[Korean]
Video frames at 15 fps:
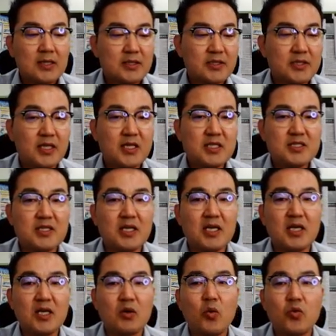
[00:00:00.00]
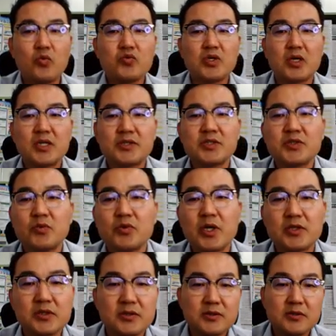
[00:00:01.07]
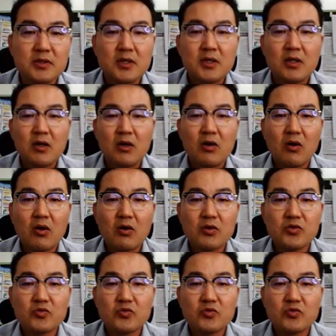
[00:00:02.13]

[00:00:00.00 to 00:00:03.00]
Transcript: 특히 이제 5구역 같은 경우에는 어,